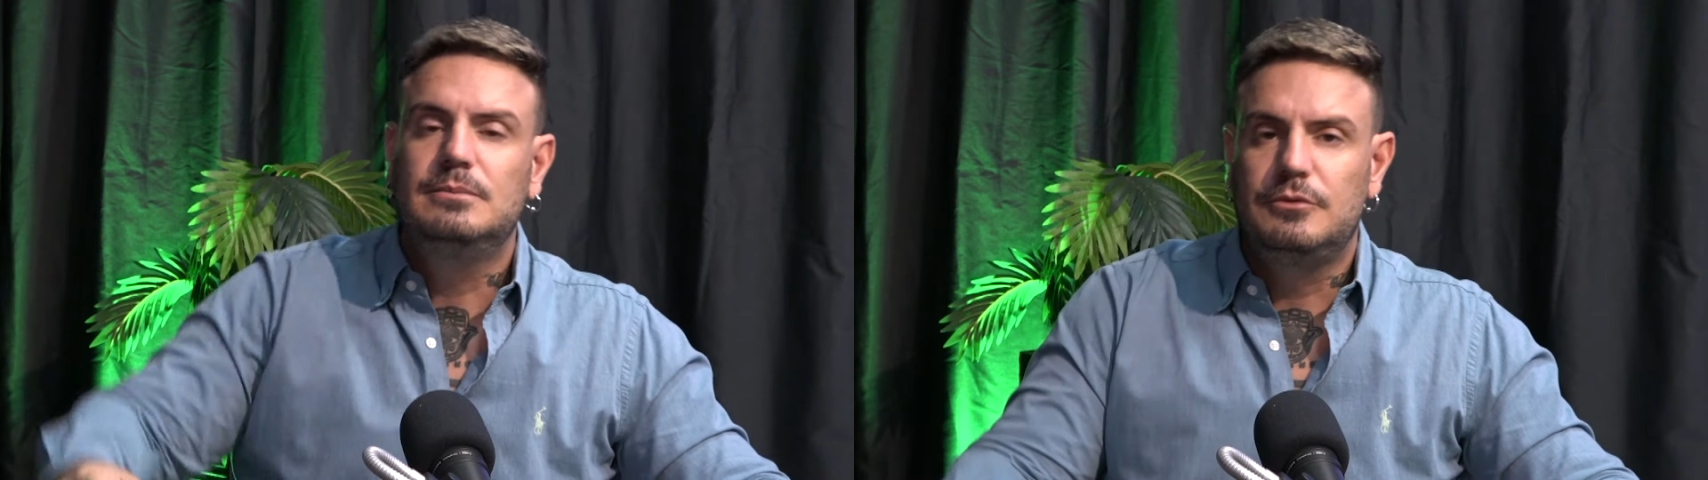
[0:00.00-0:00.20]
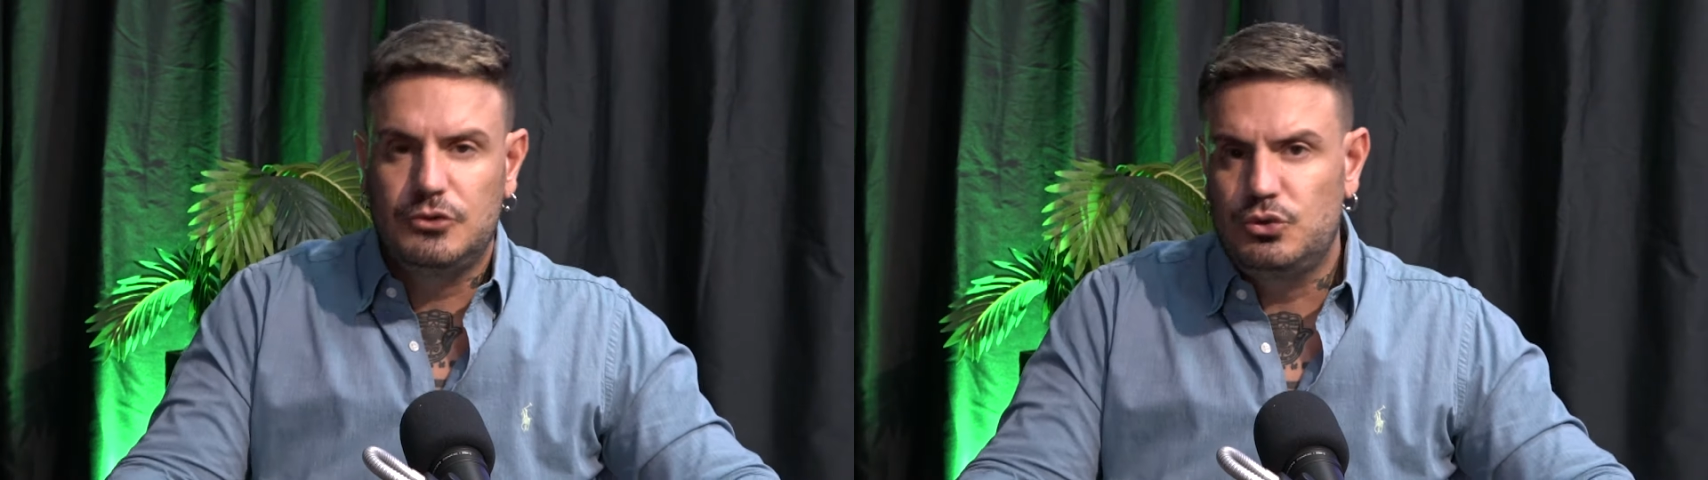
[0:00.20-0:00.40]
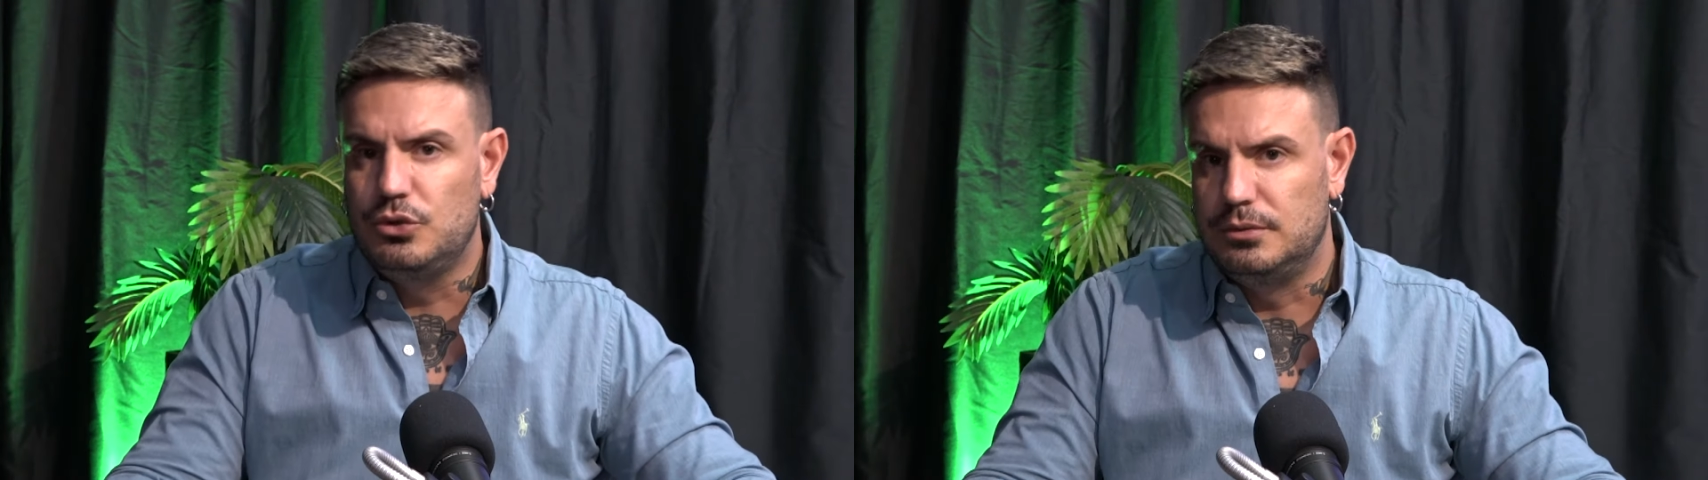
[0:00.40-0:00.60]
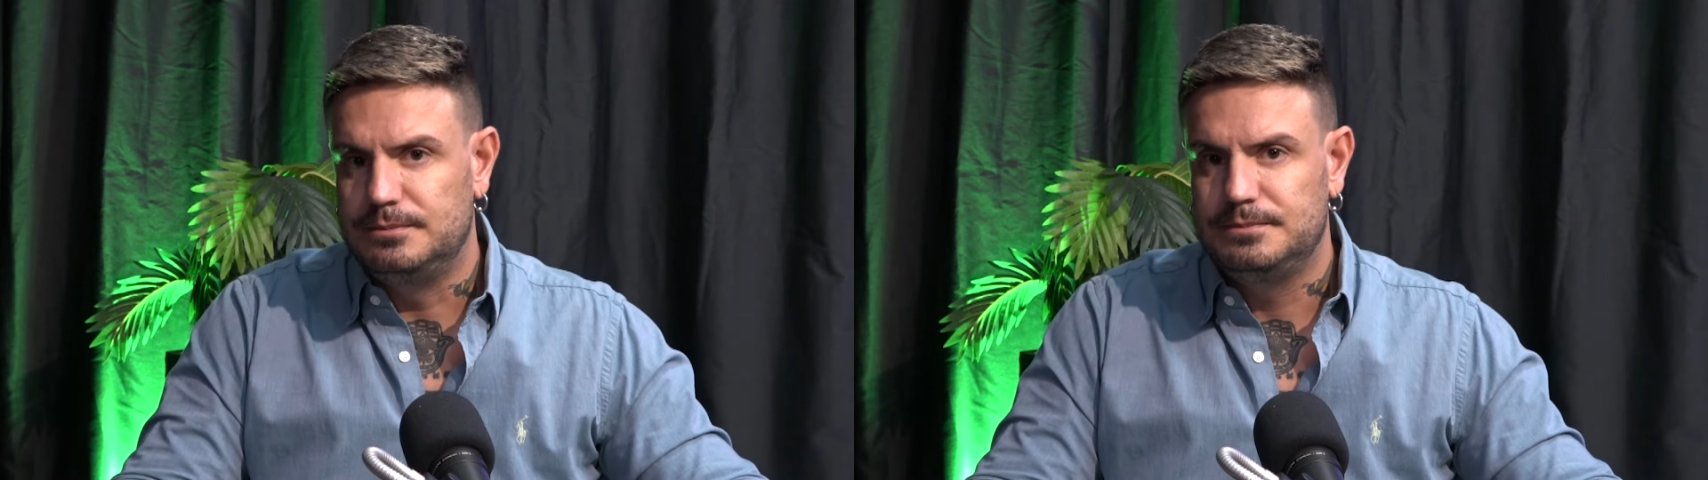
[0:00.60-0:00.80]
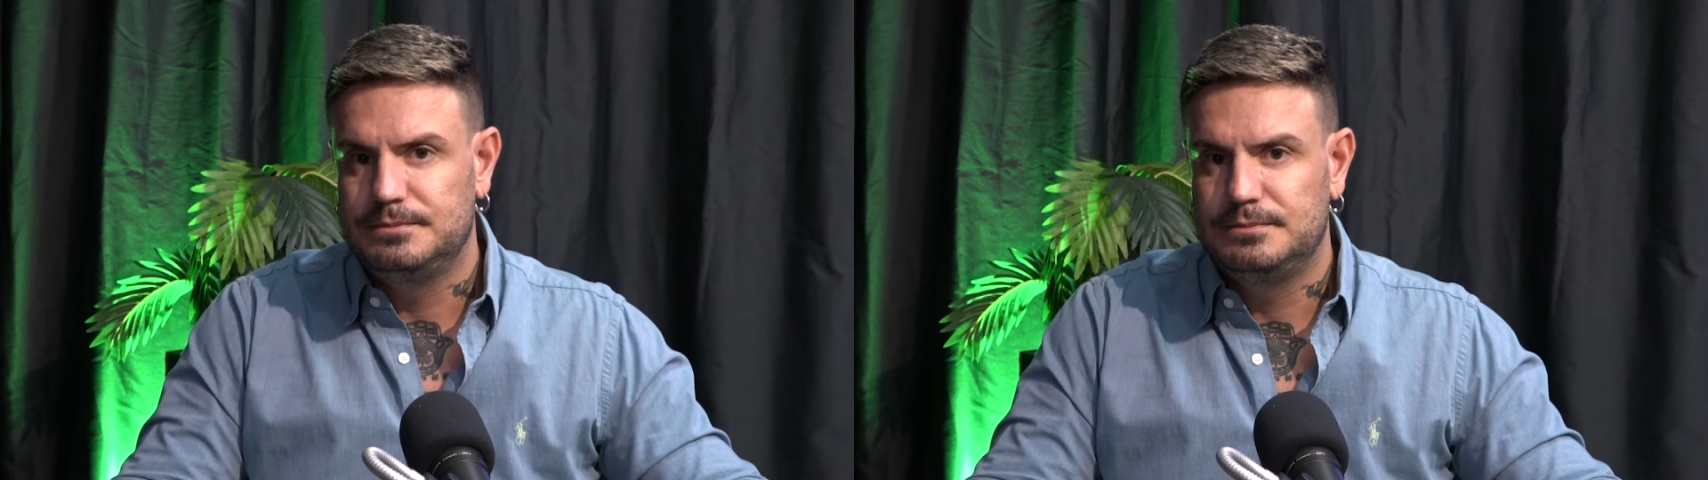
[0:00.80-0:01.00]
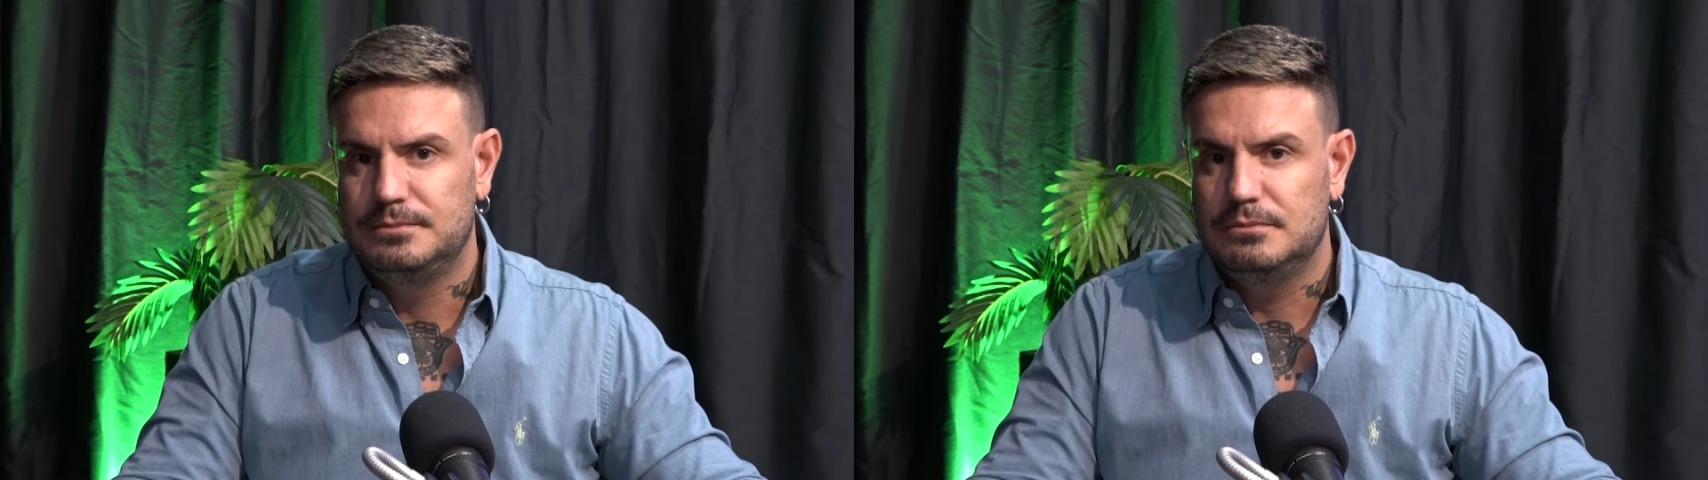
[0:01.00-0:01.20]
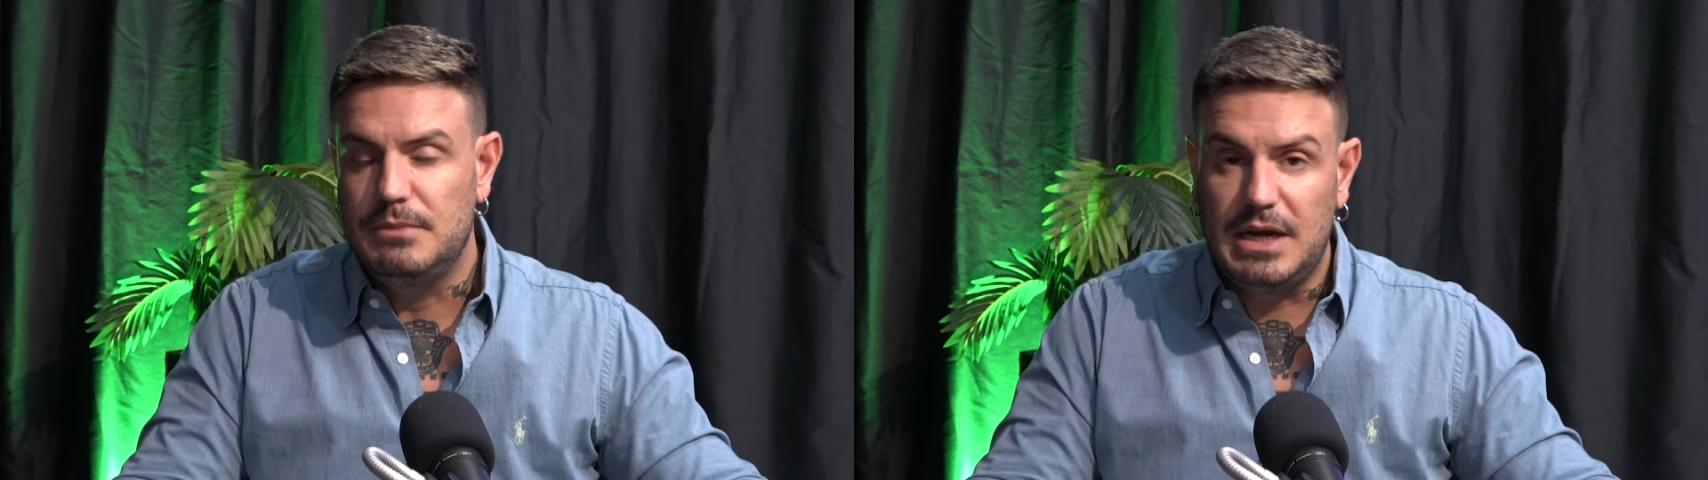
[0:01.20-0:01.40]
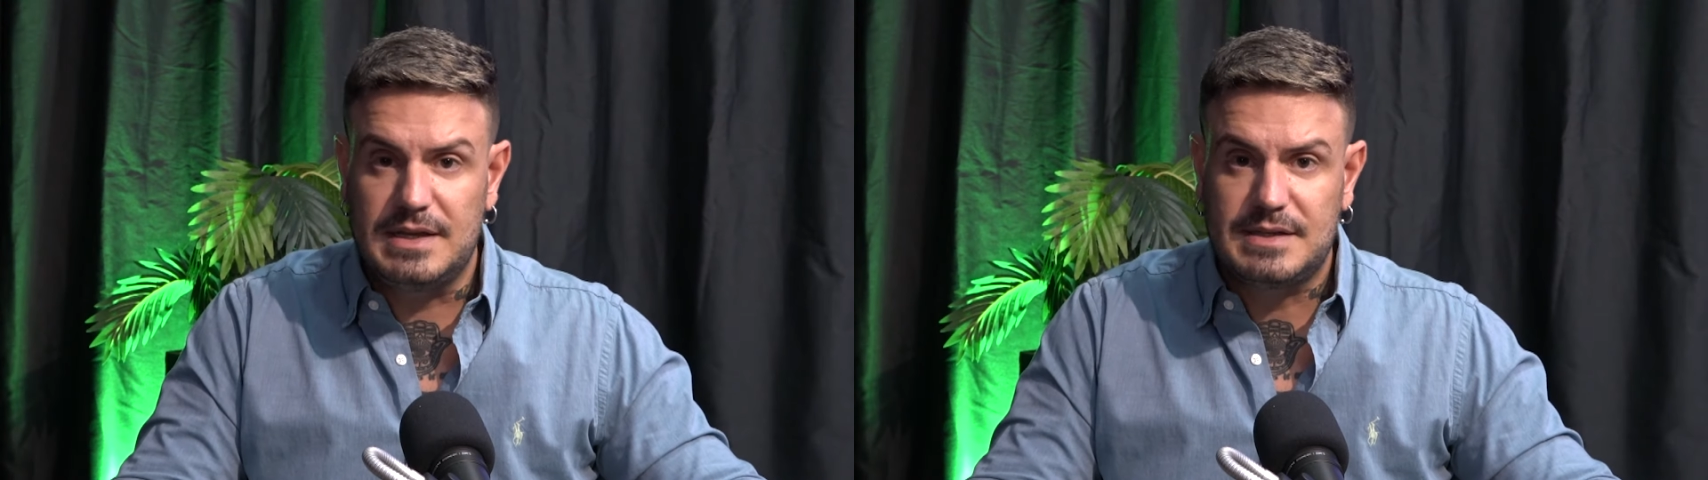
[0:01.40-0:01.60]
futuro.
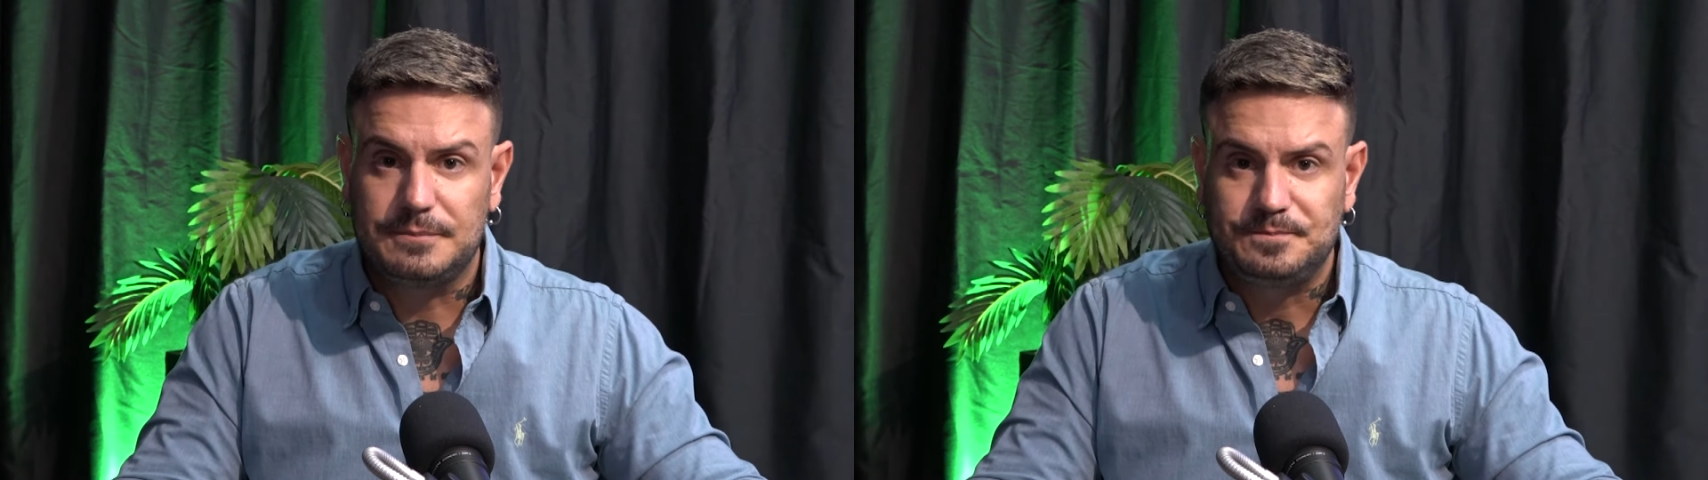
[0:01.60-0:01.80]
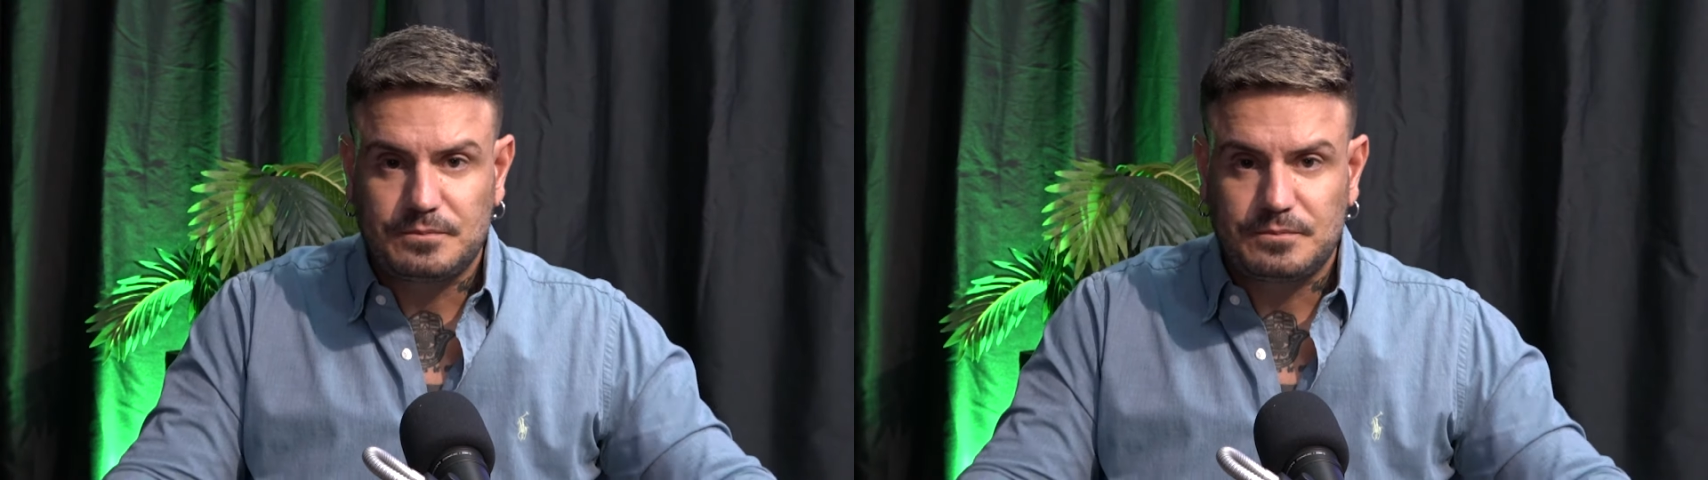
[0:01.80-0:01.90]
Beleza?